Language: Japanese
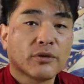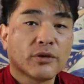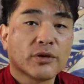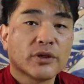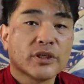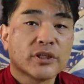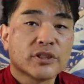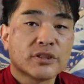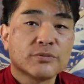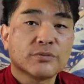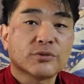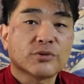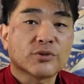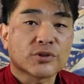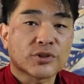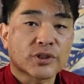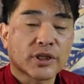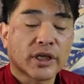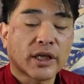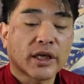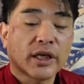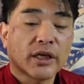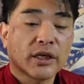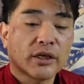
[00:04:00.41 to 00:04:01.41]
の一部とし
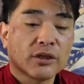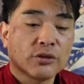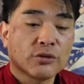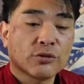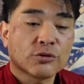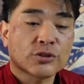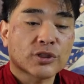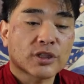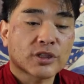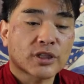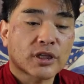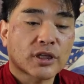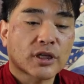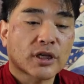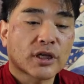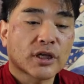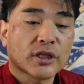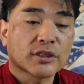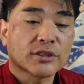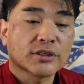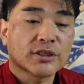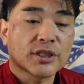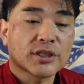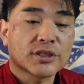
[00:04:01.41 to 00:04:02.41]
てね吉田さん
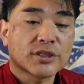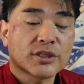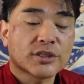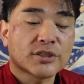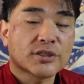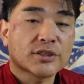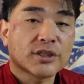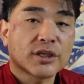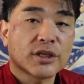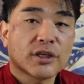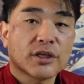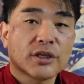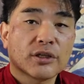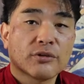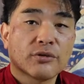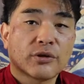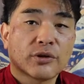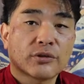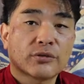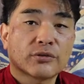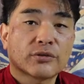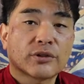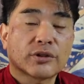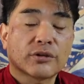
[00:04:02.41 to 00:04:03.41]
が全身全霊で
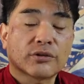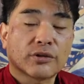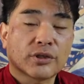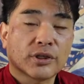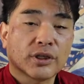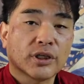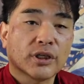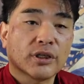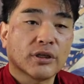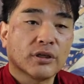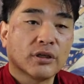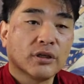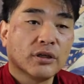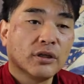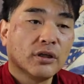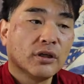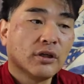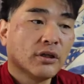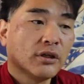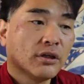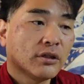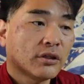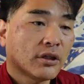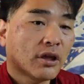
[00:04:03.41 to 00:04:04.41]
受け取った時に
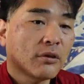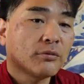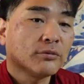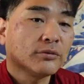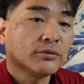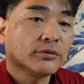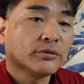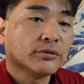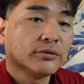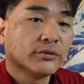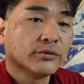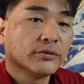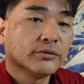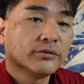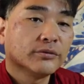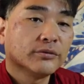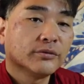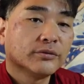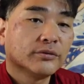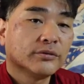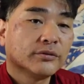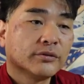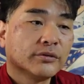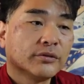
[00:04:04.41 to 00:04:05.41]
多分
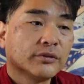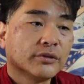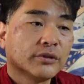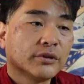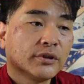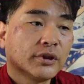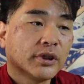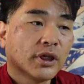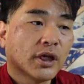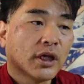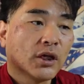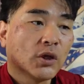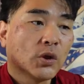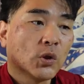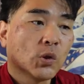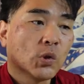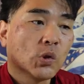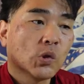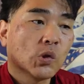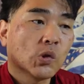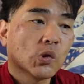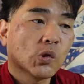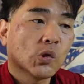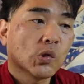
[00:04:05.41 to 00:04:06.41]
あの
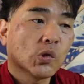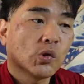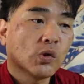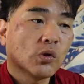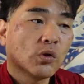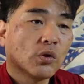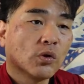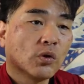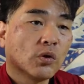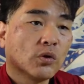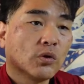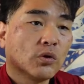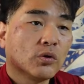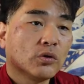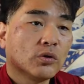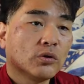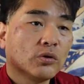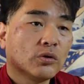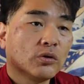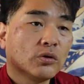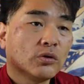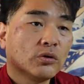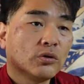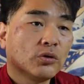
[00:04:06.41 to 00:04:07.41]

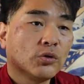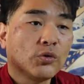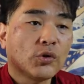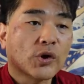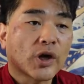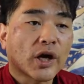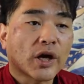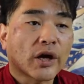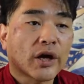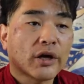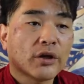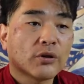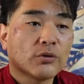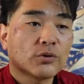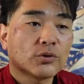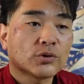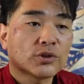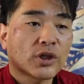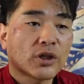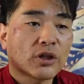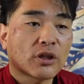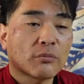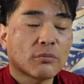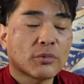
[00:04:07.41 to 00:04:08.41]
脳が解放
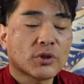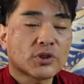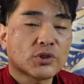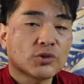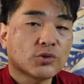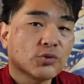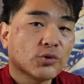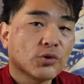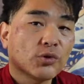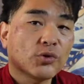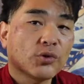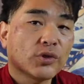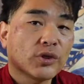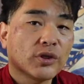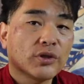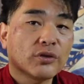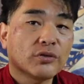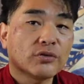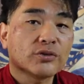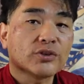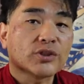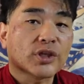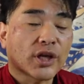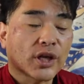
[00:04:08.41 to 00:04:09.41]
されて別の領域に
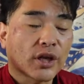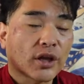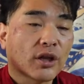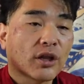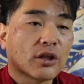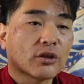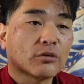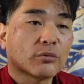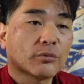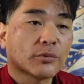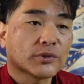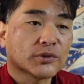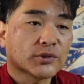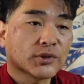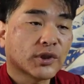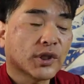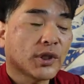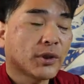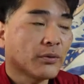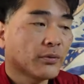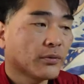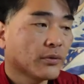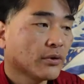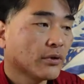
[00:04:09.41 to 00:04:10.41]
行くんじゃないかなと思うんですよ
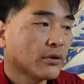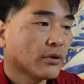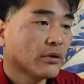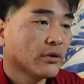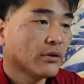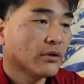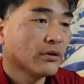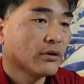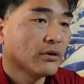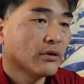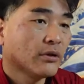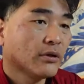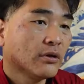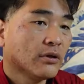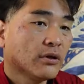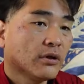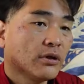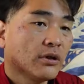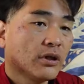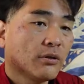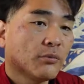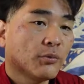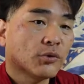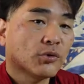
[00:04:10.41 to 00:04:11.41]
ね
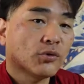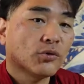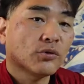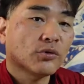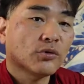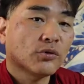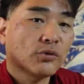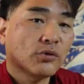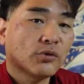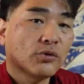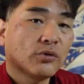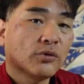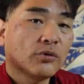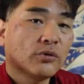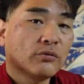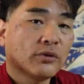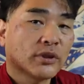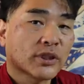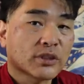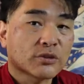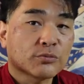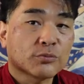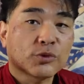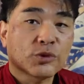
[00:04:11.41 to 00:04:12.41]
でも東京
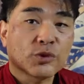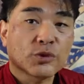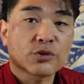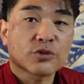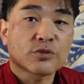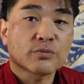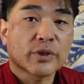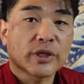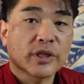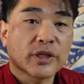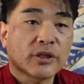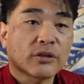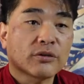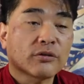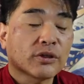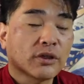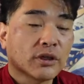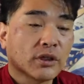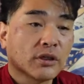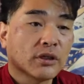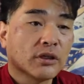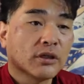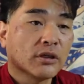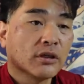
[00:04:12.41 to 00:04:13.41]
私も広島にいた時
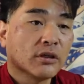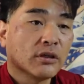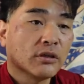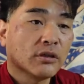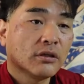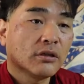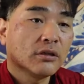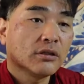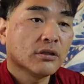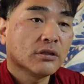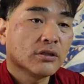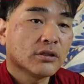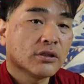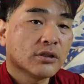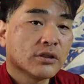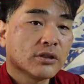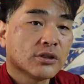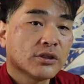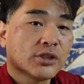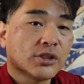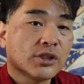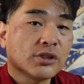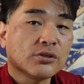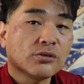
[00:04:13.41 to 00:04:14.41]
に
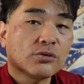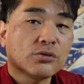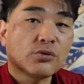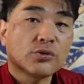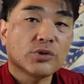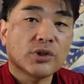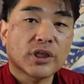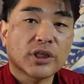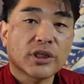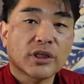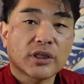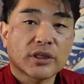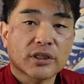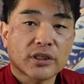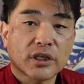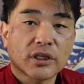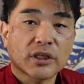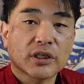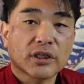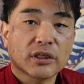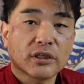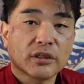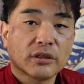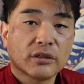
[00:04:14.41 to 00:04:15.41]
人工的な
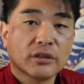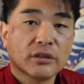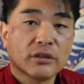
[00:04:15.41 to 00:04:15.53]
光